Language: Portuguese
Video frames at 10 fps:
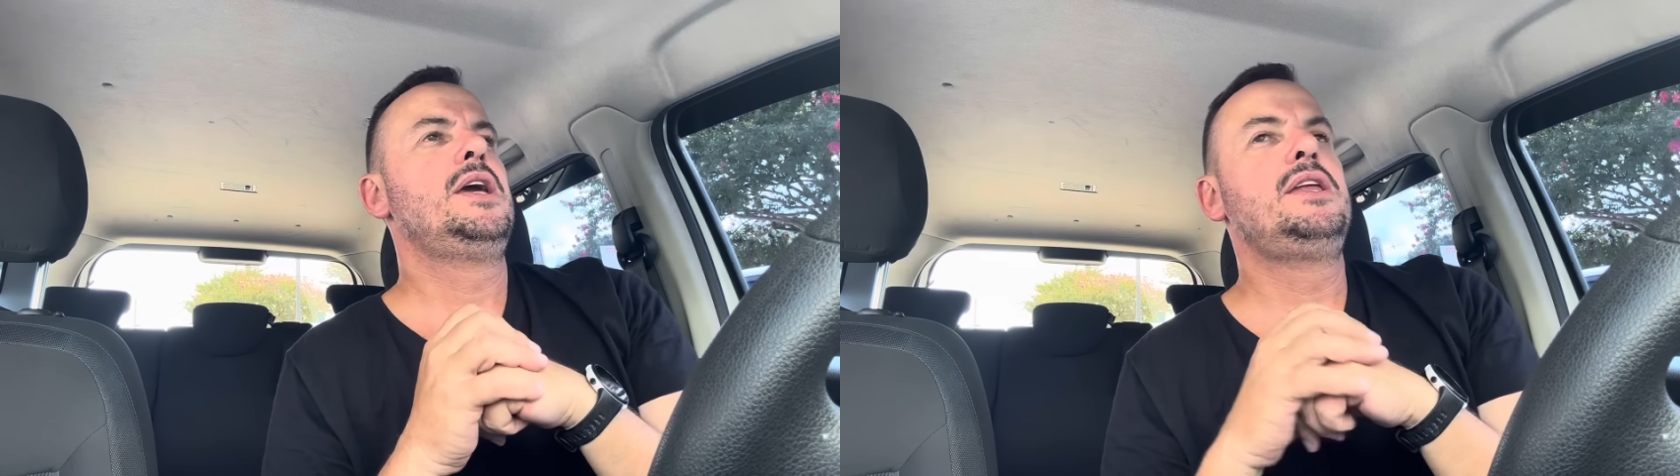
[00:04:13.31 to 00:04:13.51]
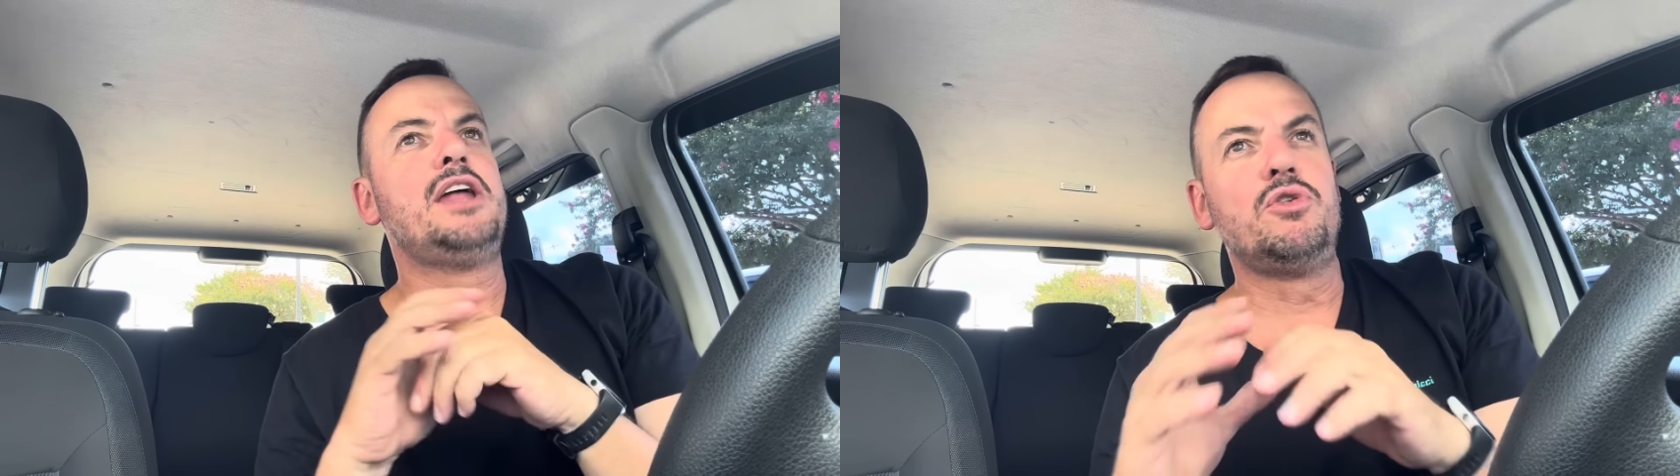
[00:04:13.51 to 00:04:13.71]

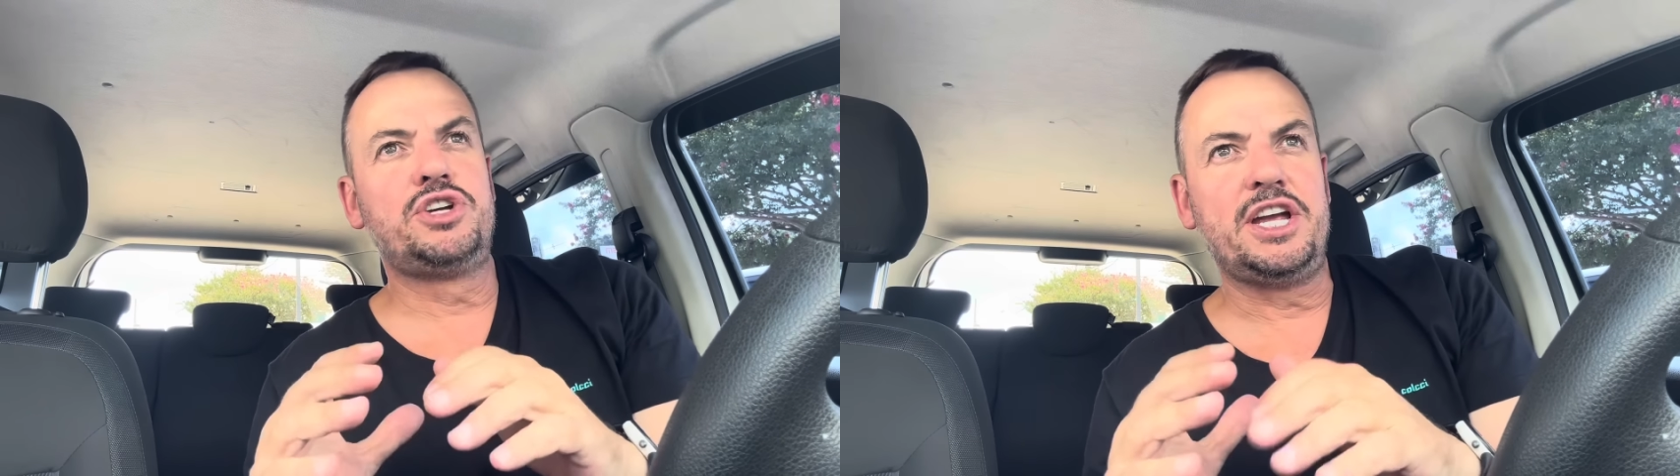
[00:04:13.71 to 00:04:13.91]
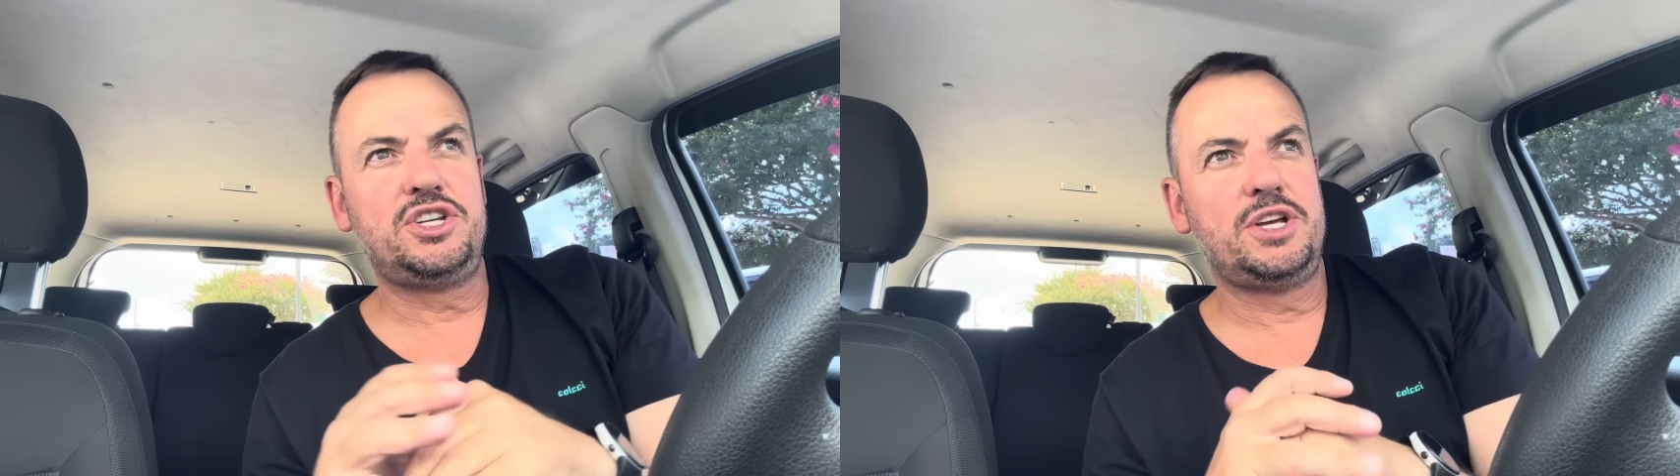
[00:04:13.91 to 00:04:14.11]
Então,
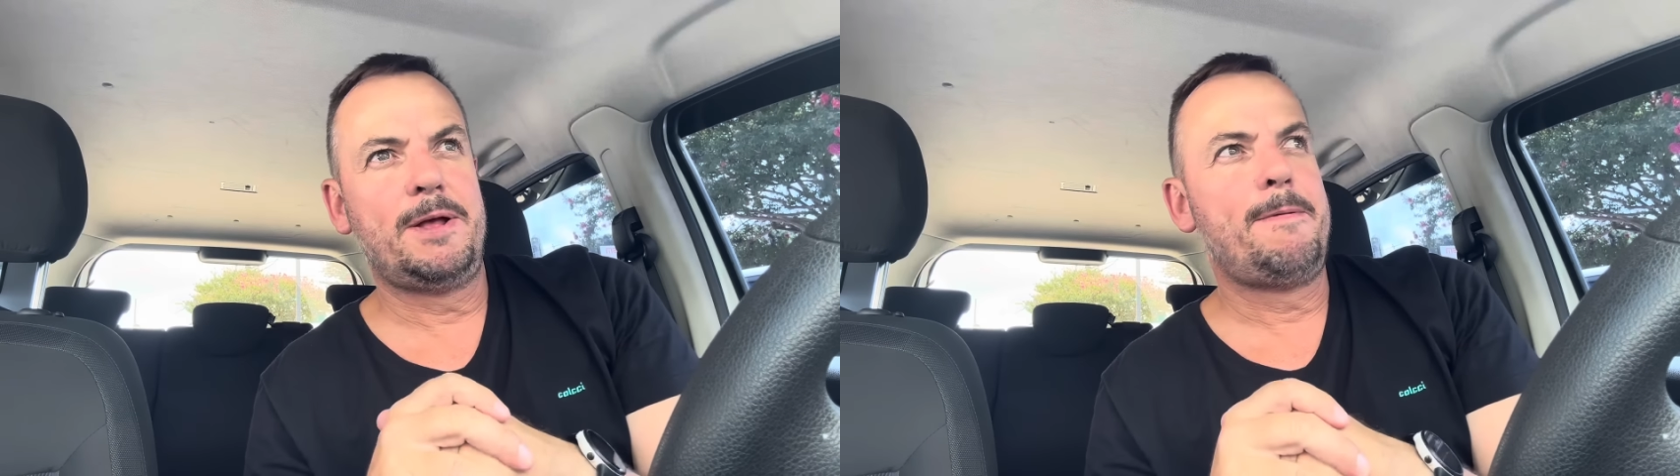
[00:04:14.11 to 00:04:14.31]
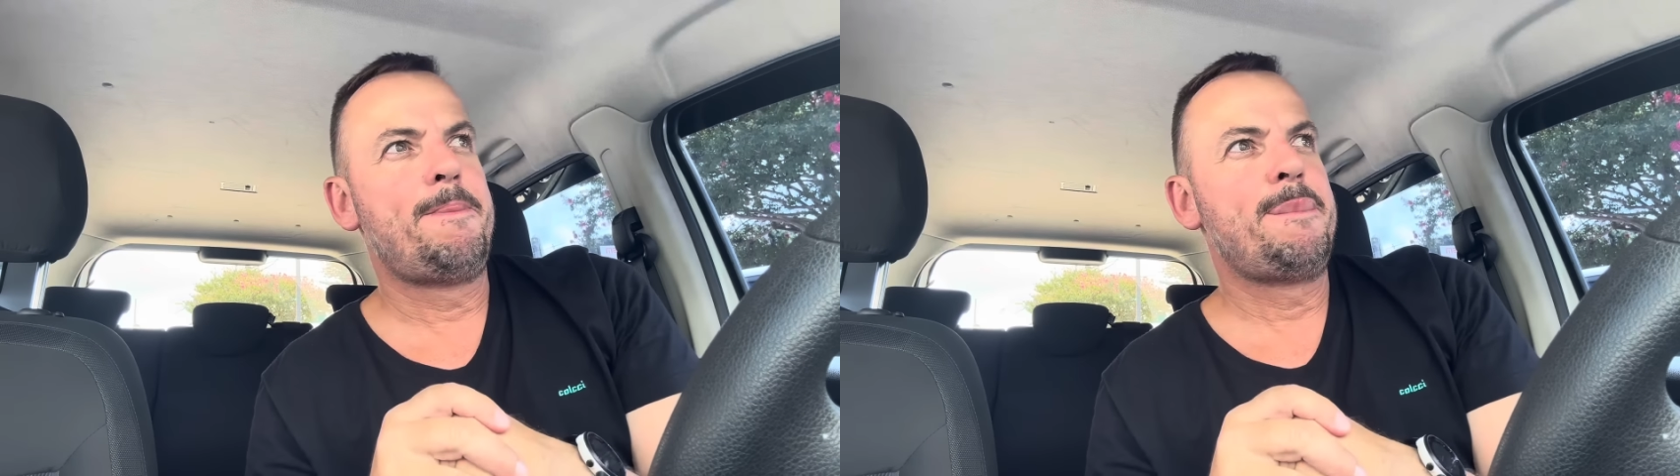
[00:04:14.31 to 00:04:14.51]
gente,
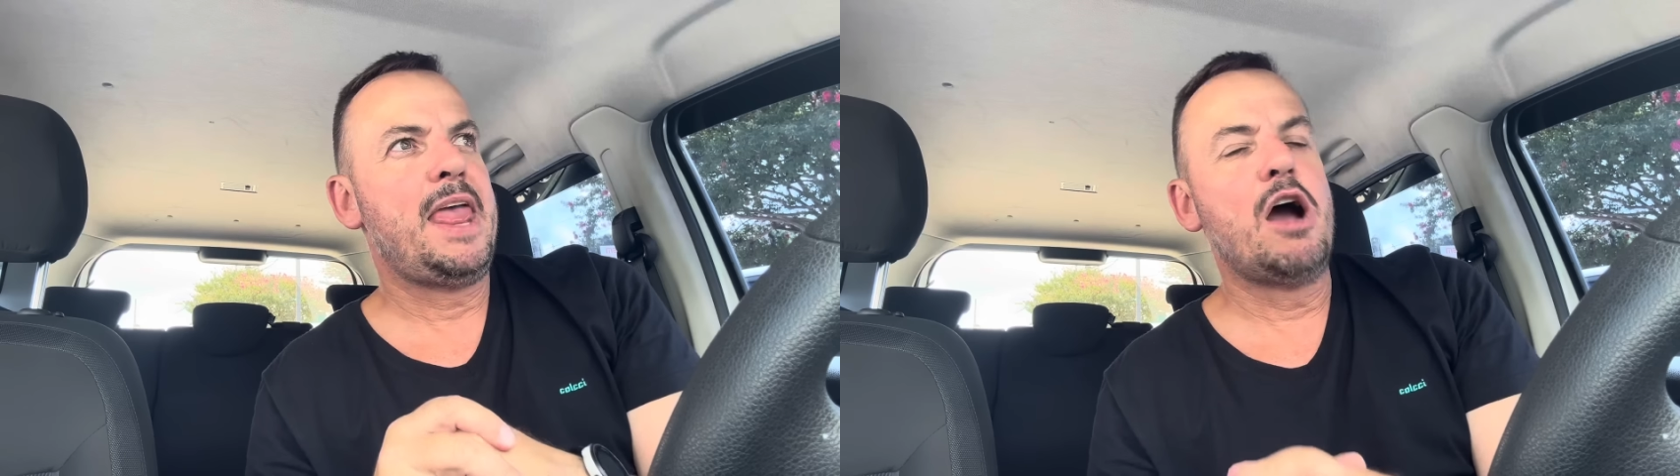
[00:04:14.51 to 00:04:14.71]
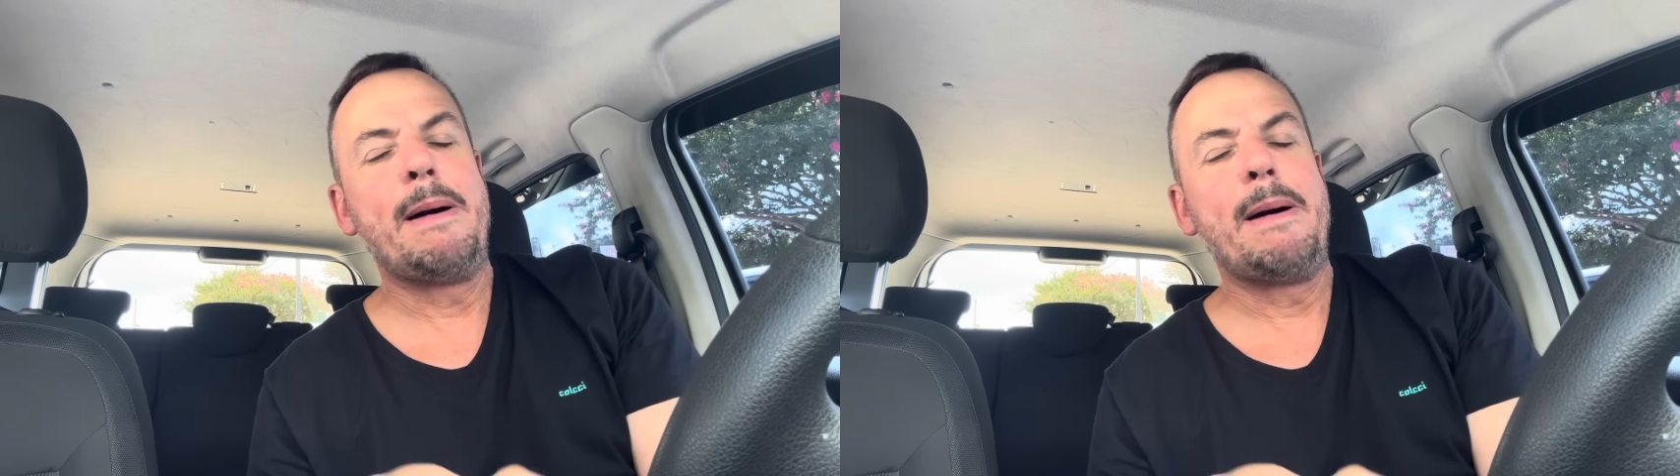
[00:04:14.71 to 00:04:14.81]
é